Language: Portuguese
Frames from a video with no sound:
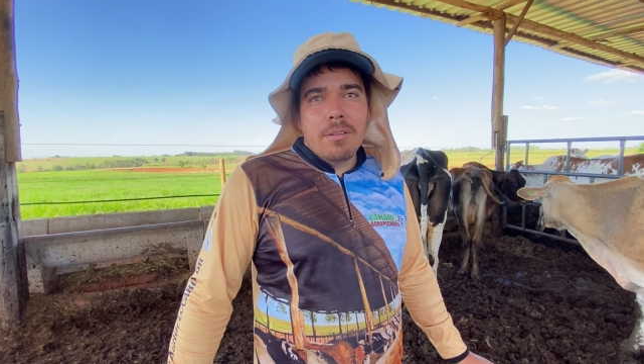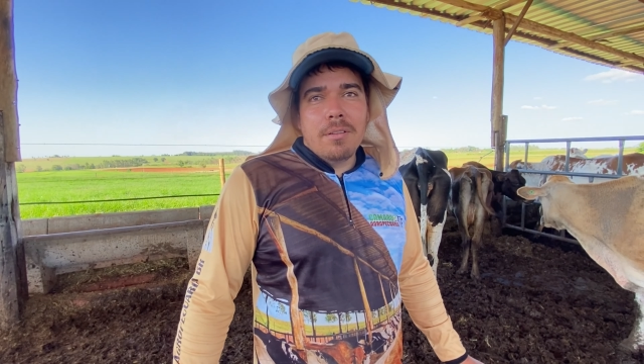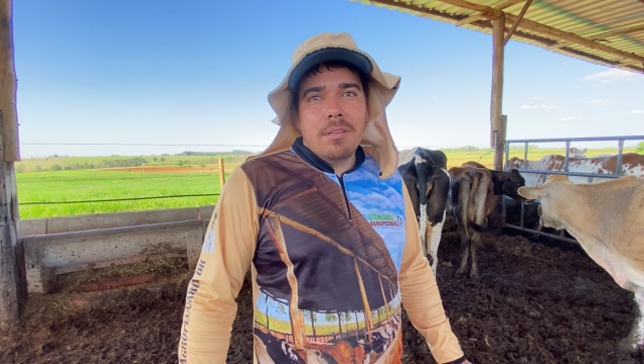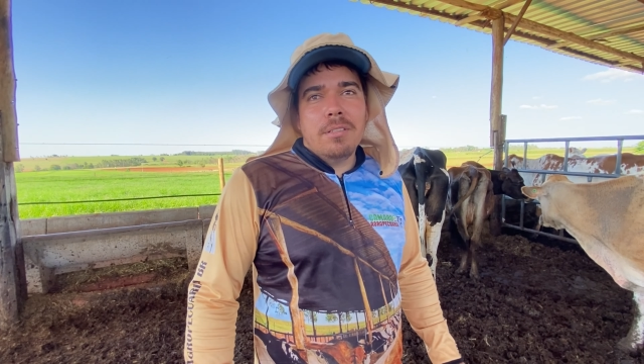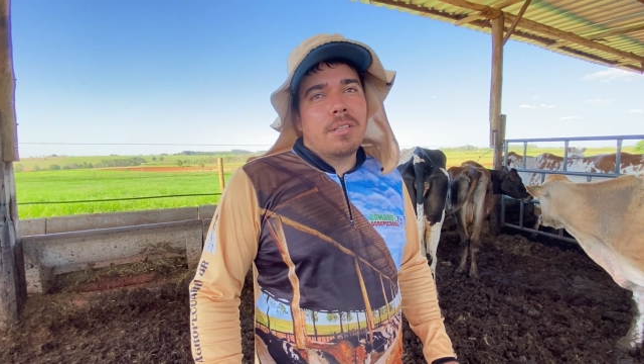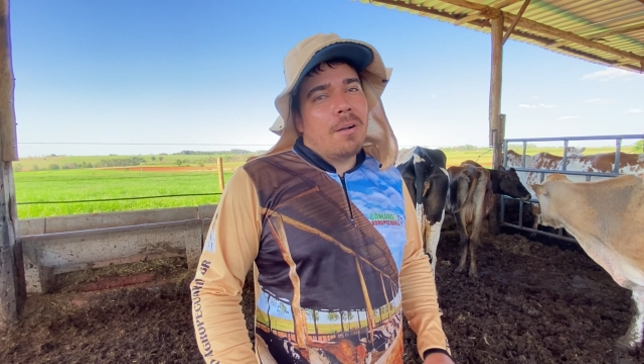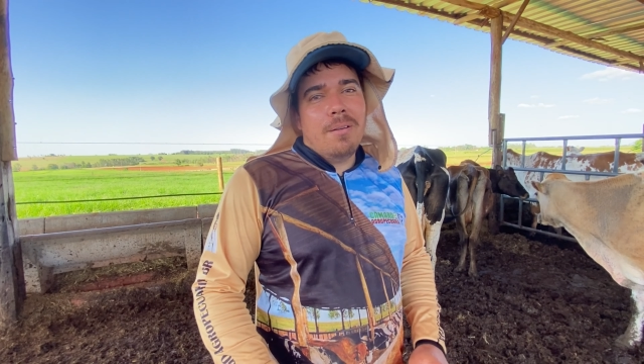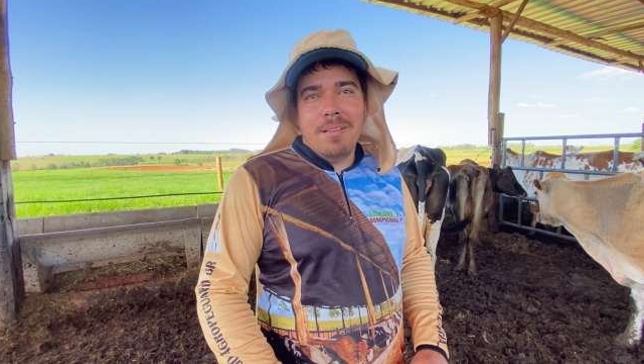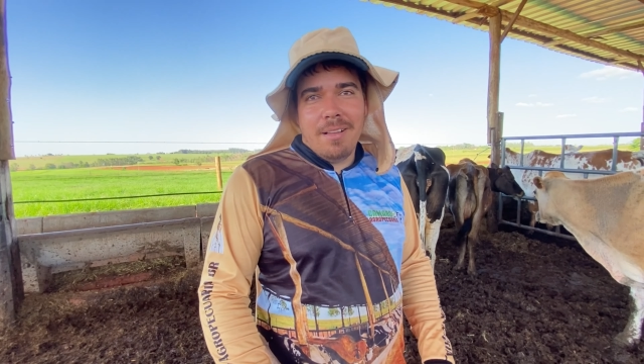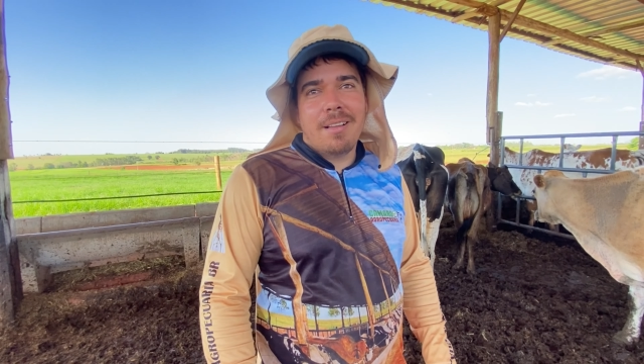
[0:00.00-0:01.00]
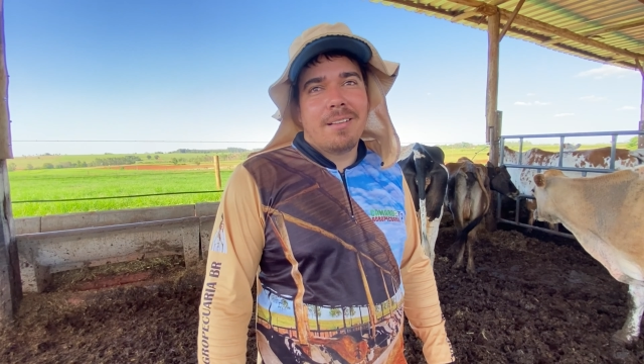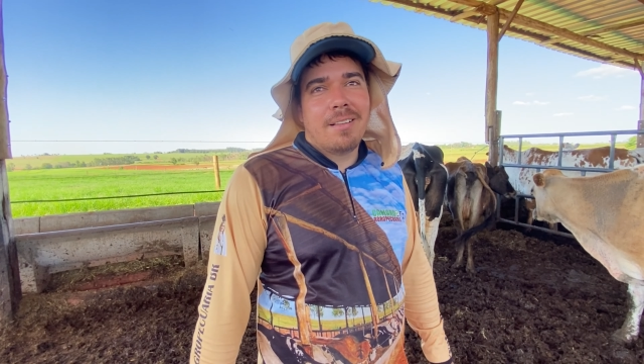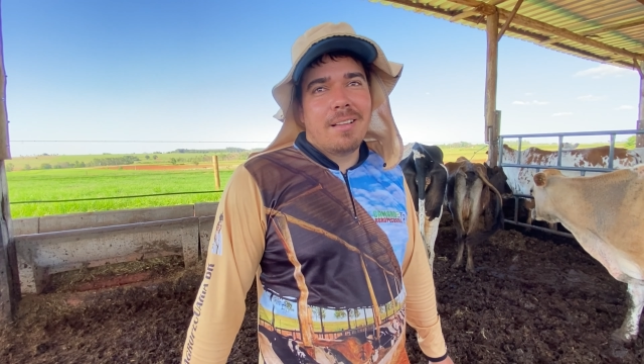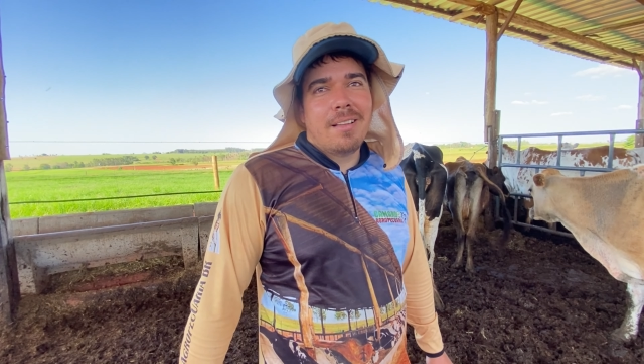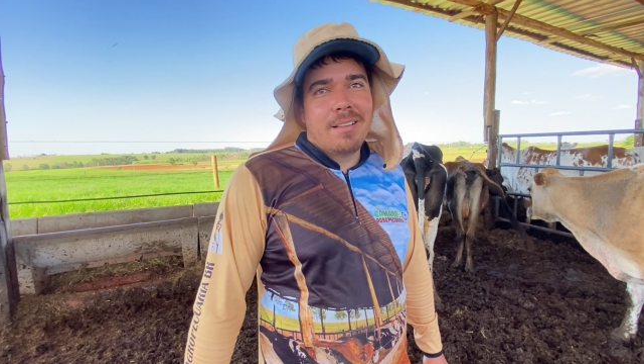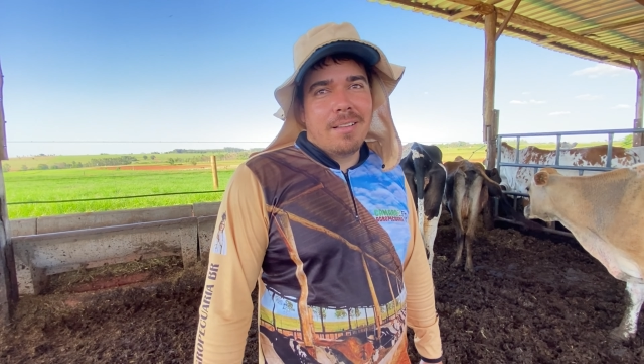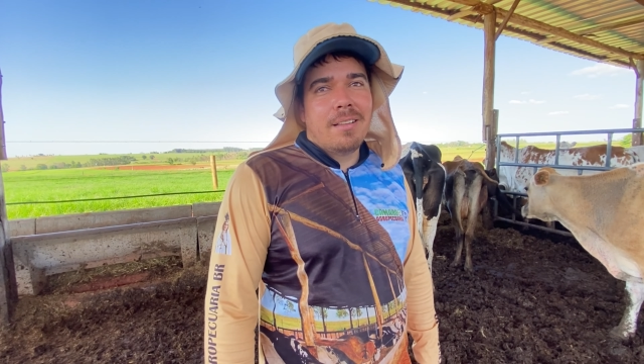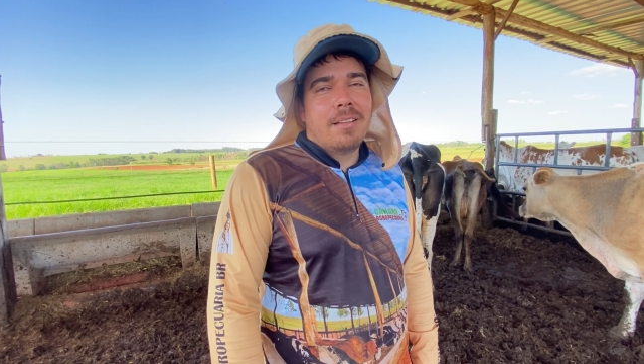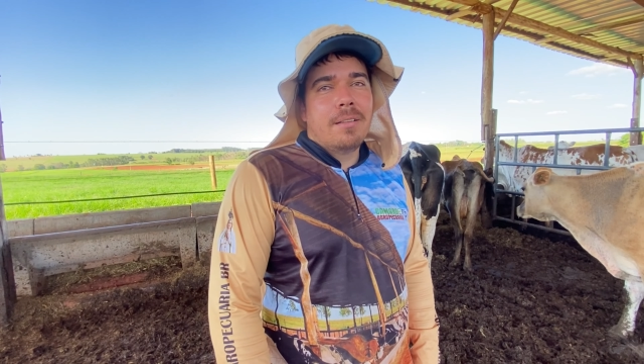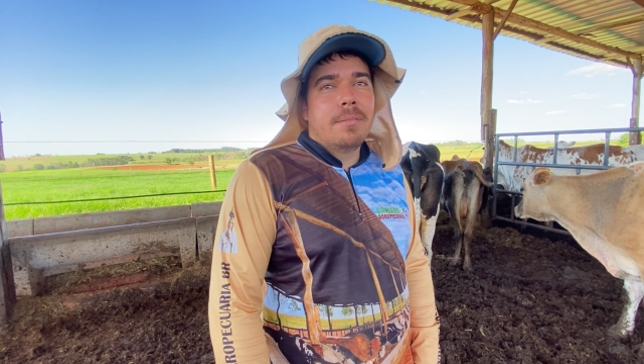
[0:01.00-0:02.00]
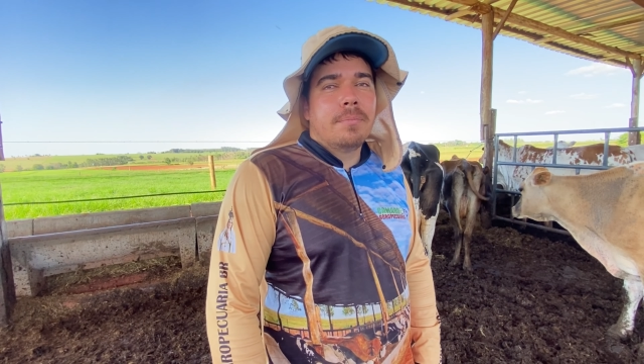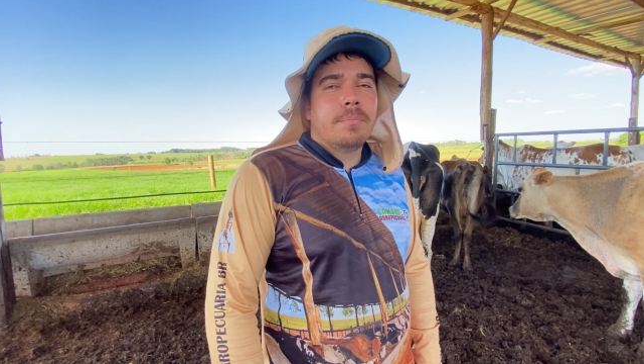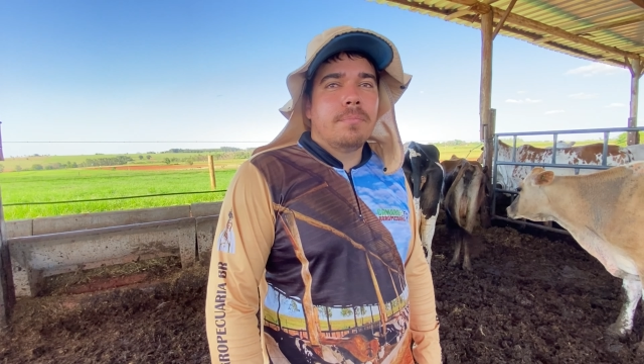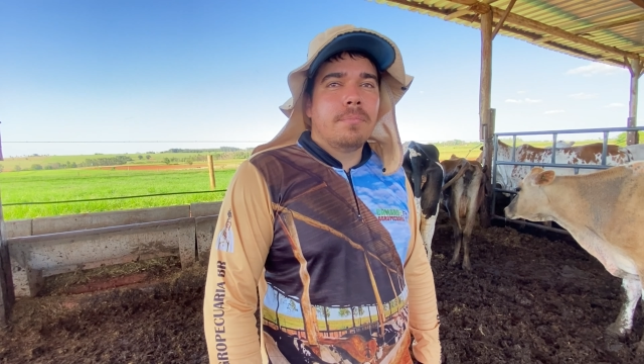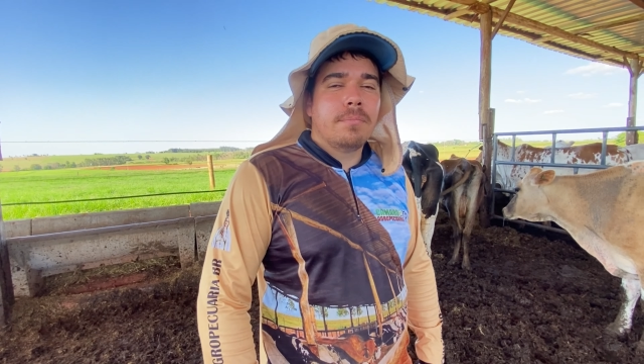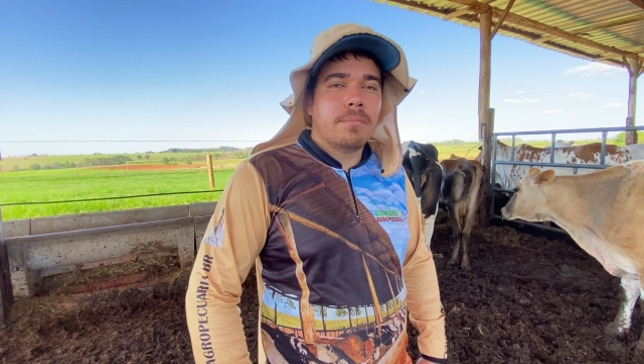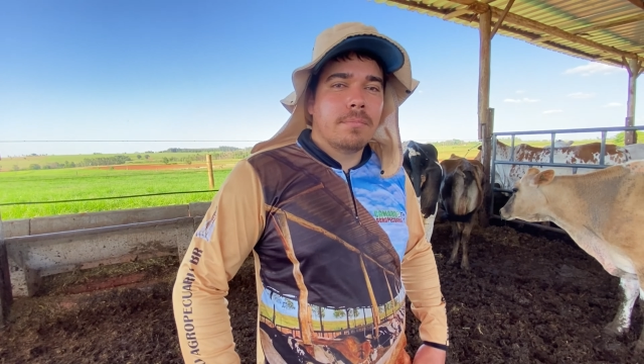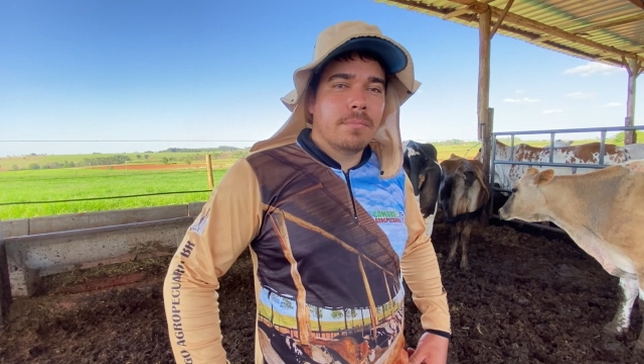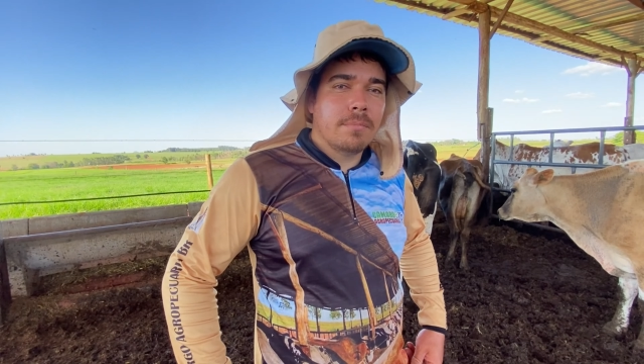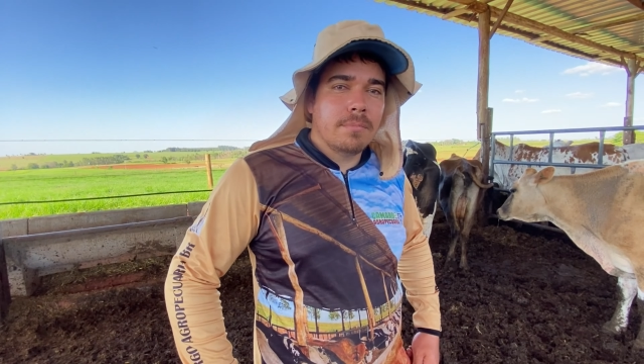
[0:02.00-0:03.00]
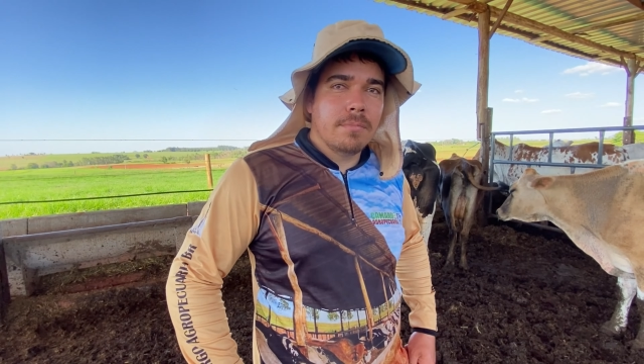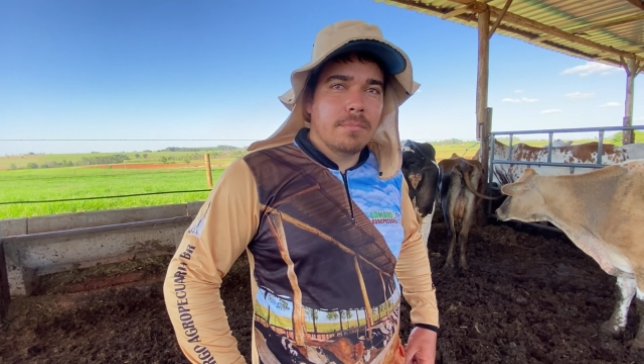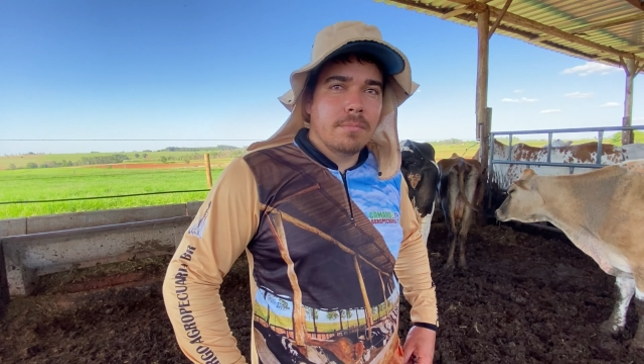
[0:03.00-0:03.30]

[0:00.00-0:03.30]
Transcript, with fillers: É uma, então... a, a, conversão dele de alimento é melhor,